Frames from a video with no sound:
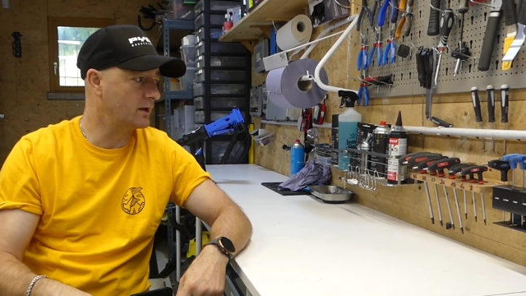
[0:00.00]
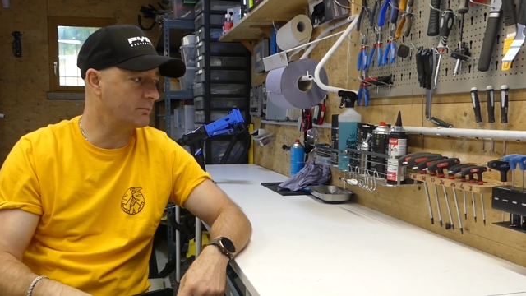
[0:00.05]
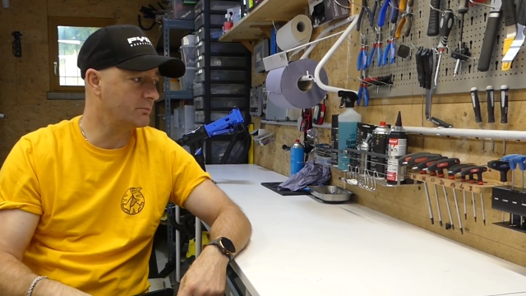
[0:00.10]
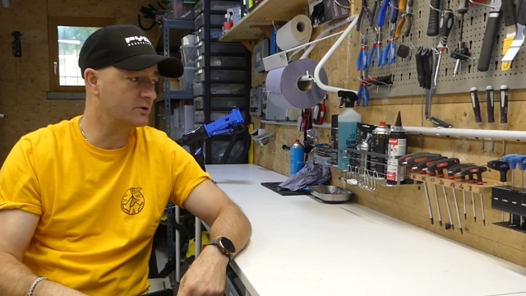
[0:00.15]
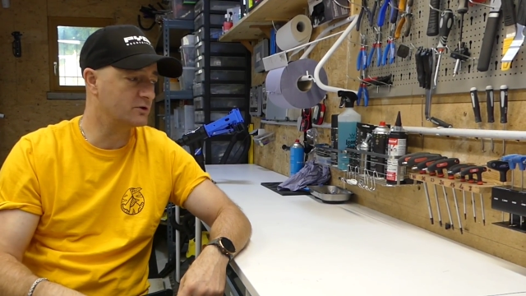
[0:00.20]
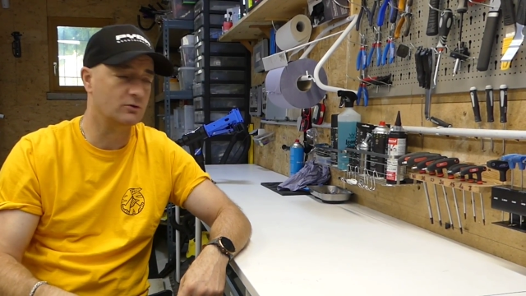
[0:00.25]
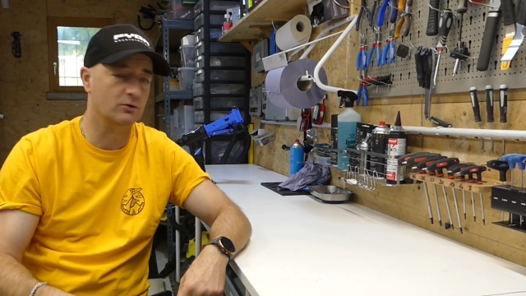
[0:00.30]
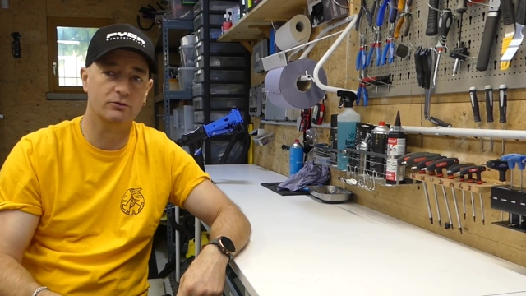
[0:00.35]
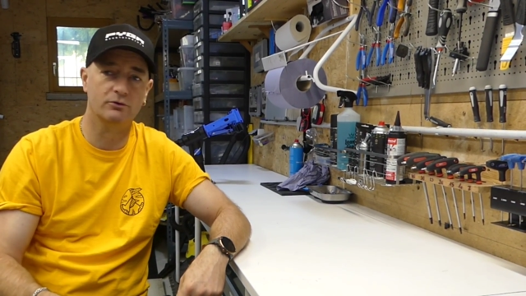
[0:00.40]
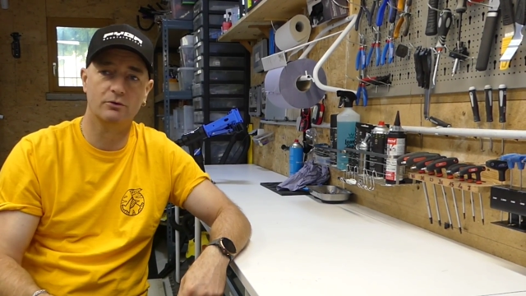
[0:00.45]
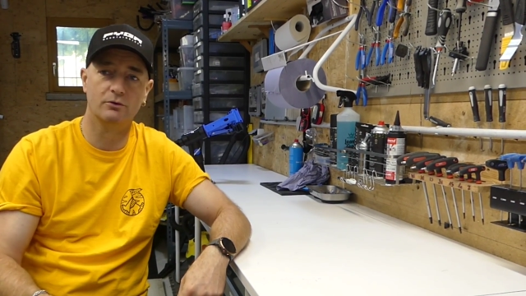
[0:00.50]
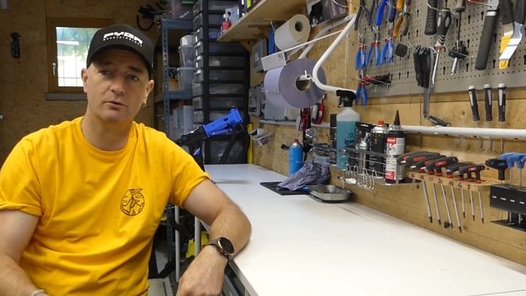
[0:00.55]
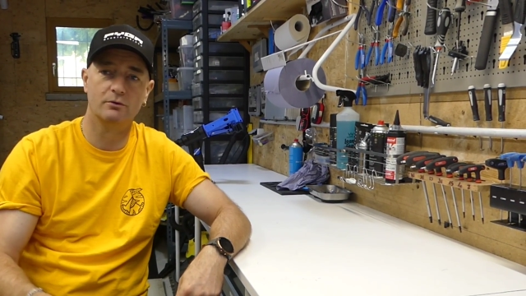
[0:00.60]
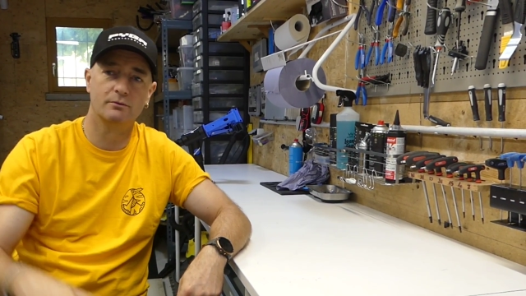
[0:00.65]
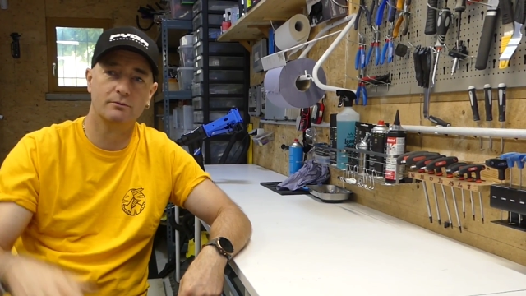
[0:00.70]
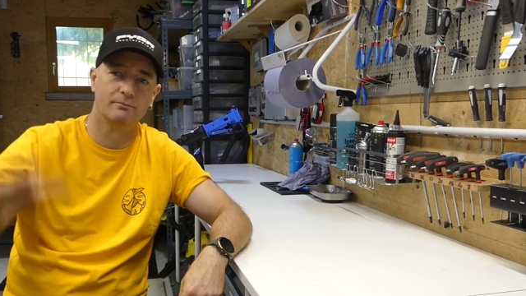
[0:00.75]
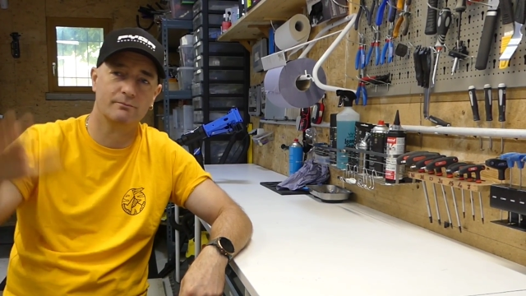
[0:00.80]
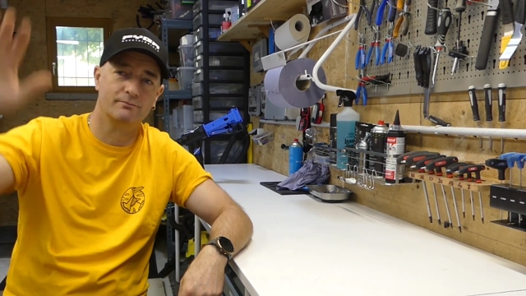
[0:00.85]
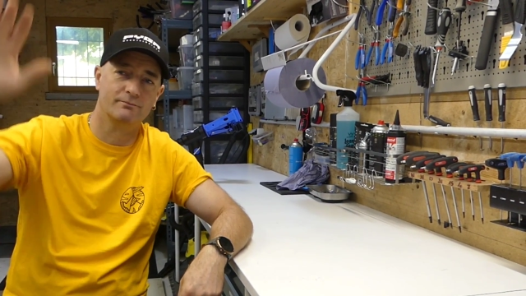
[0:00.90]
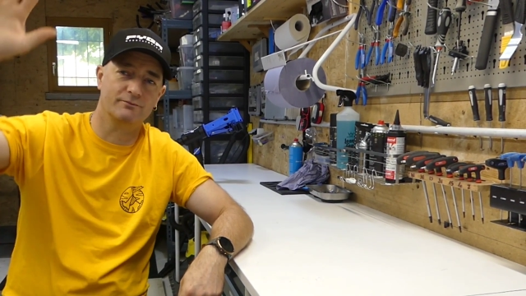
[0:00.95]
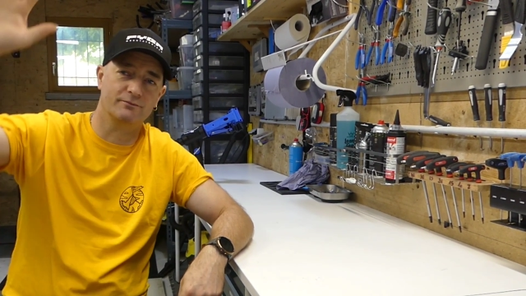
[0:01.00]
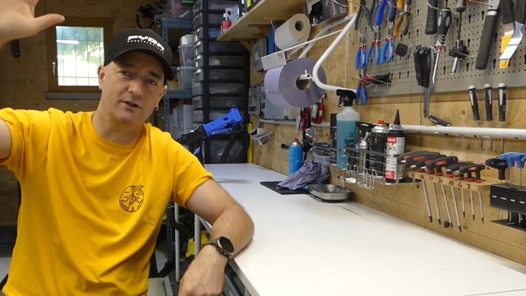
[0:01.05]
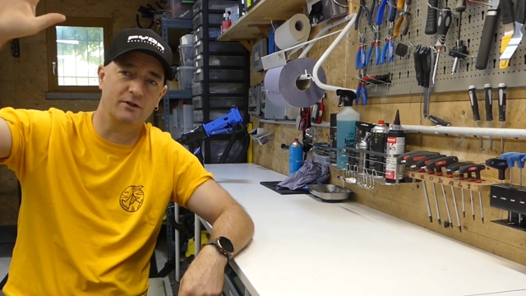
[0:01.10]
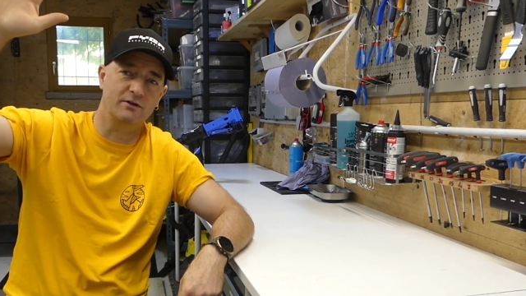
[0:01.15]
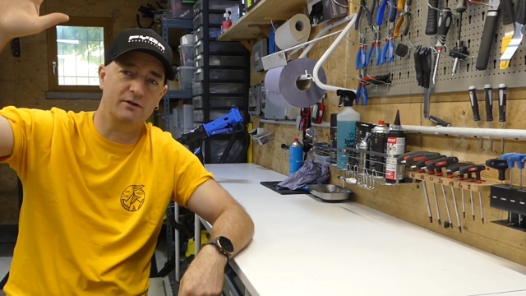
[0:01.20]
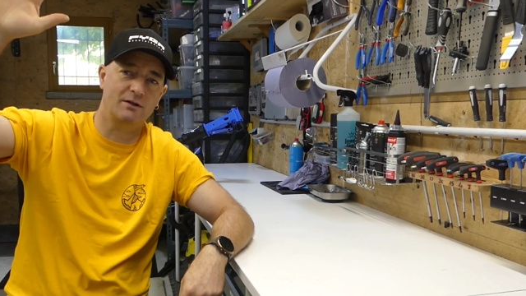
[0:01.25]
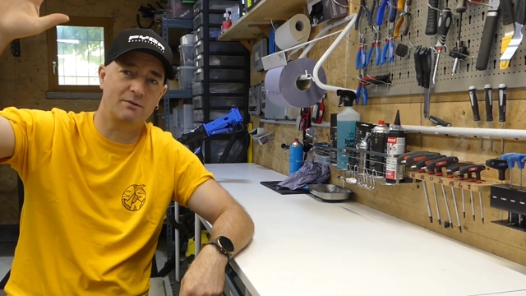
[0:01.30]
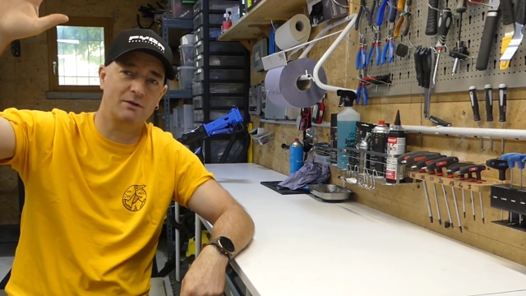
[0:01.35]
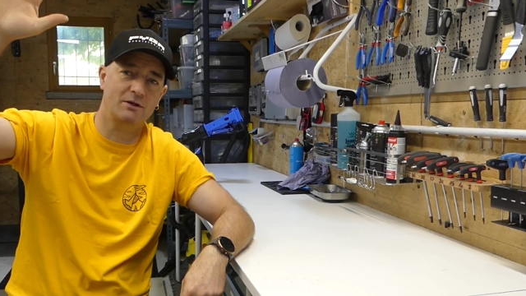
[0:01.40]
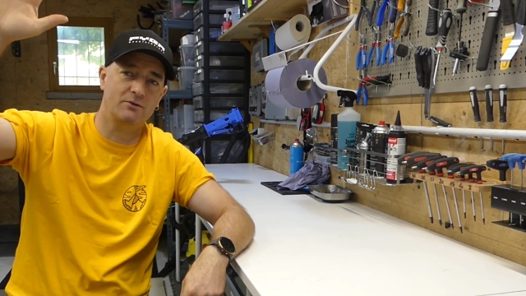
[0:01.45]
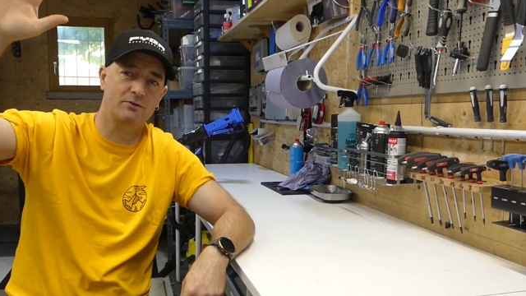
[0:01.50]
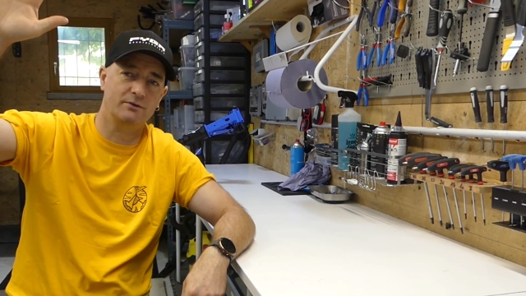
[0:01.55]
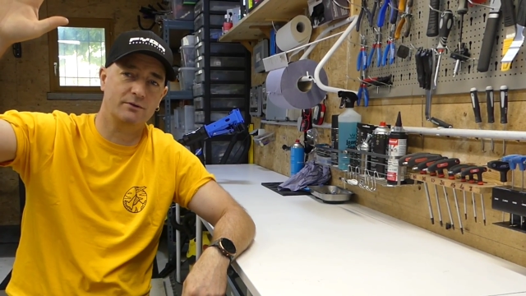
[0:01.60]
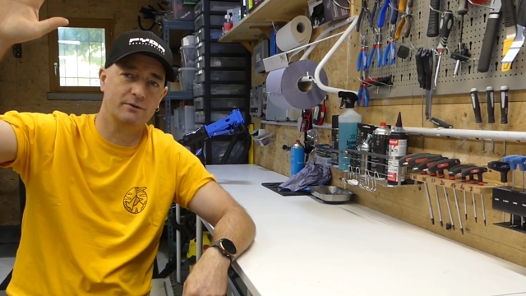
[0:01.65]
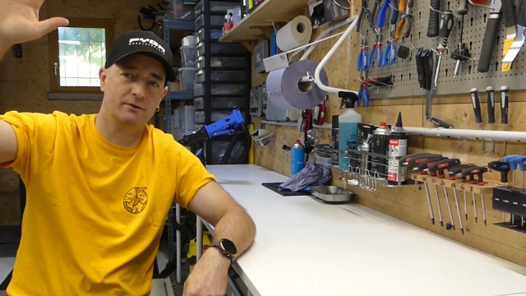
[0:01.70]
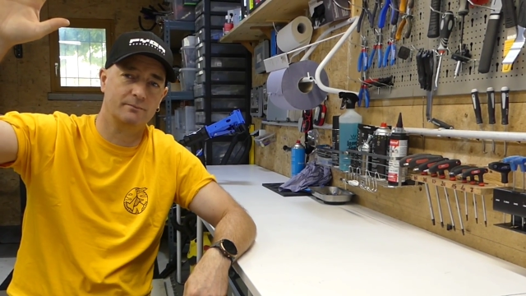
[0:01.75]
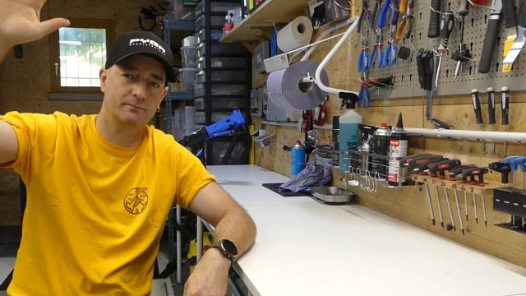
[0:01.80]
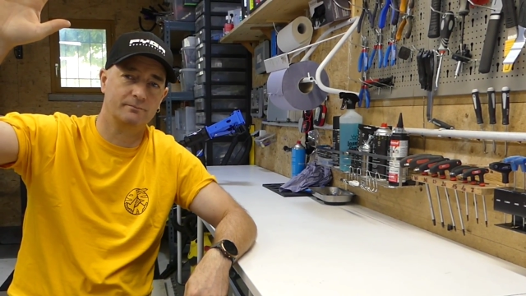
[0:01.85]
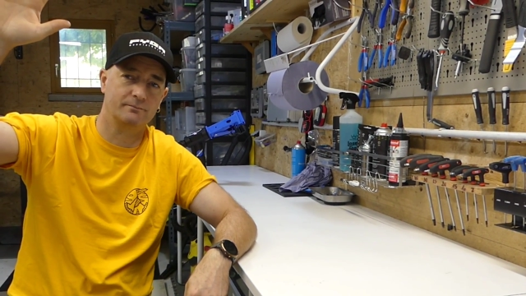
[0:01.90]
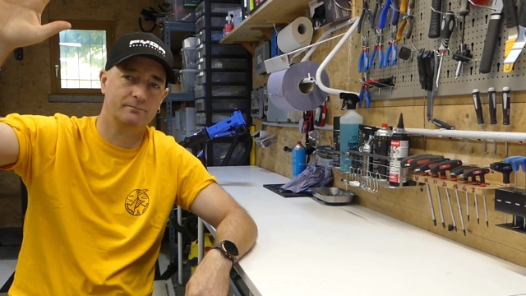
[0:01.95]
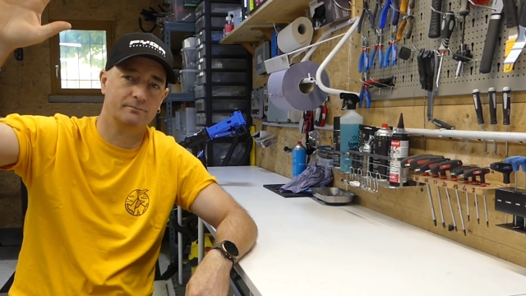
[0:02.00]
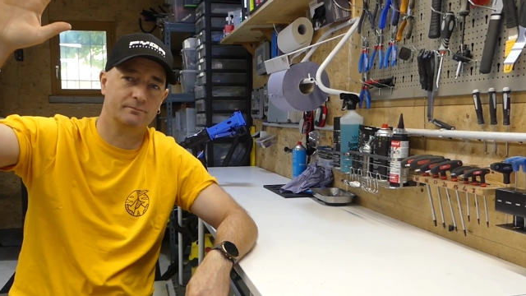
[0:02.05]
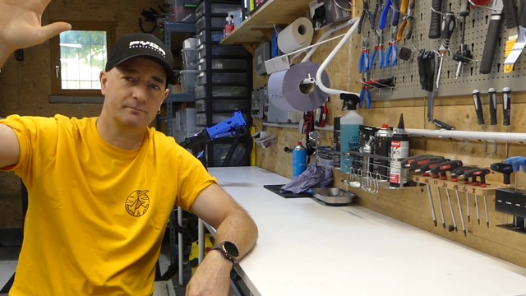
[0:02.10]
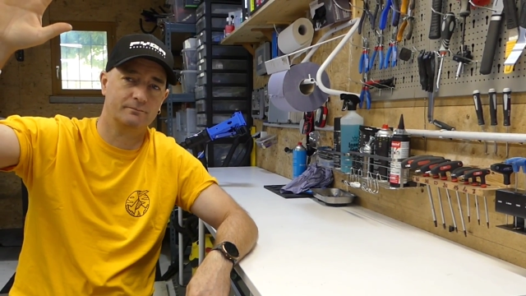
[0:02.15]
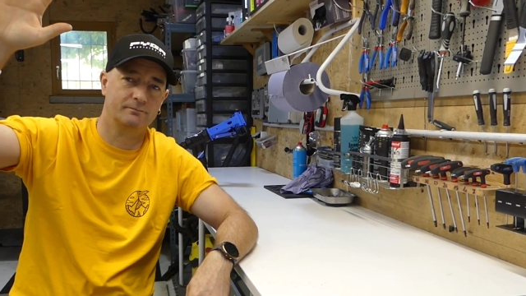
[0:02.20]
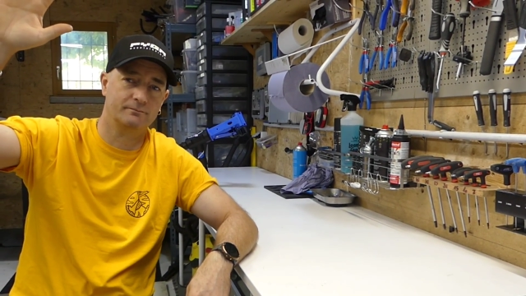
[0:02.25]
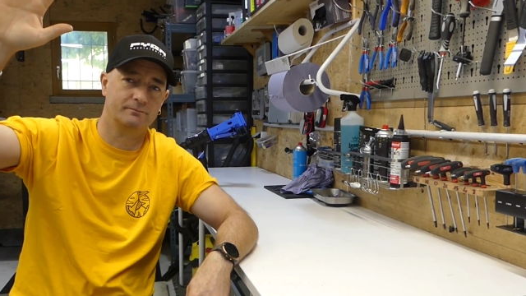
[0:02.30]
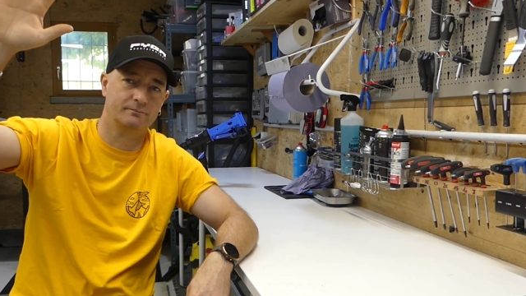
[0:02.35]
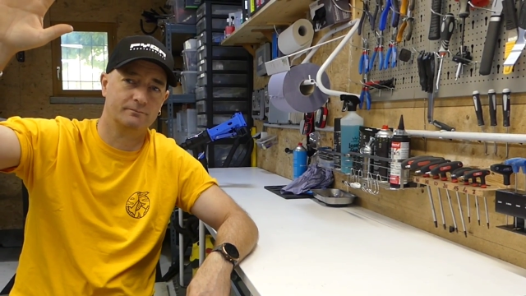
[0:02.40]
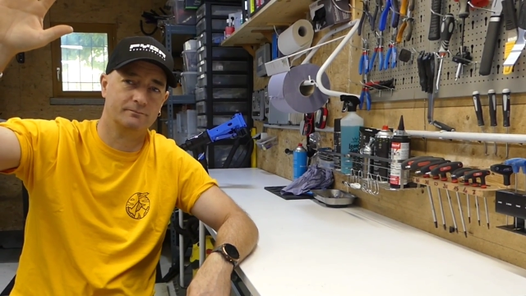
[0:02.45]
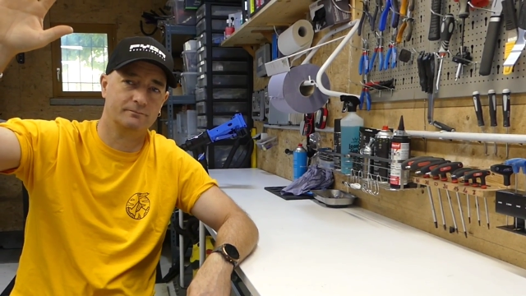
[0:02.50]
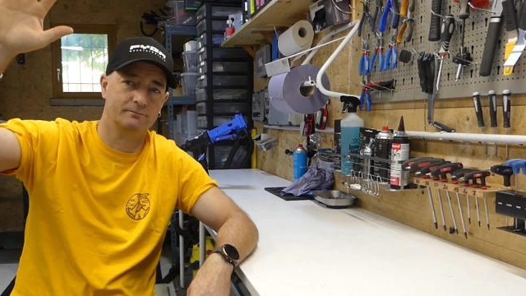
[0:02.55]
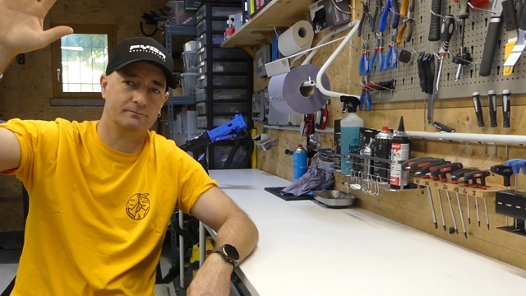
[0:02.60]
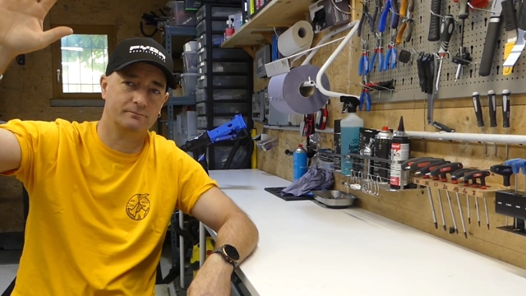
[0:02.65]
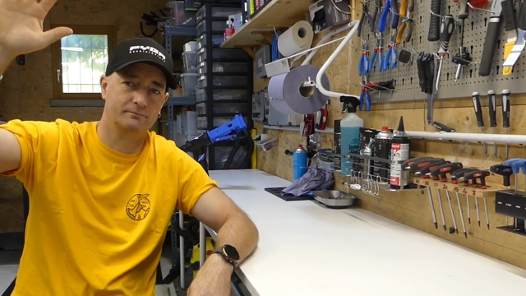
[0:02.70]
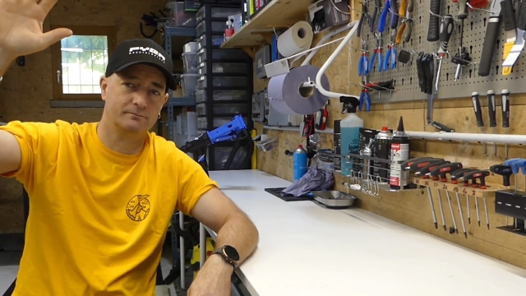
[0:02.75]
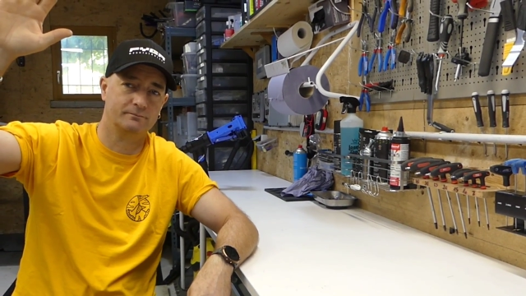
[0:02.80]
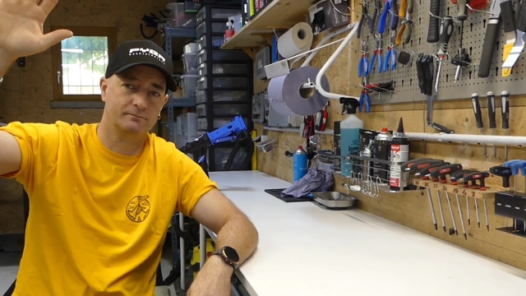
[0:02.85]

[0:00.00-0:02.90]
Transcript: Et puis sur ce, salut les amigos Namaste